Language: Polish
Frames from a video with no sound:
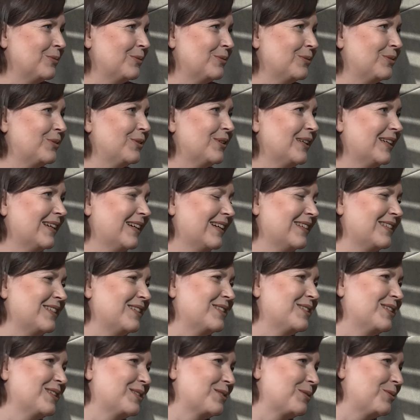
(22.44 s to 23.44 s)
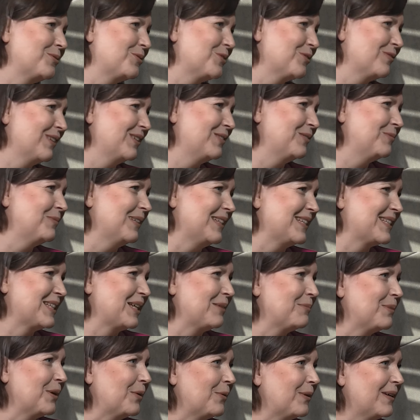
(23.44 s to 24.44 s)
dojechanie ze Skoczowa do Bielska
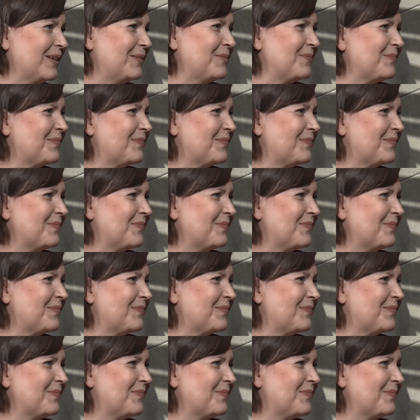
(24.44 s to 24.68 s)
Białej?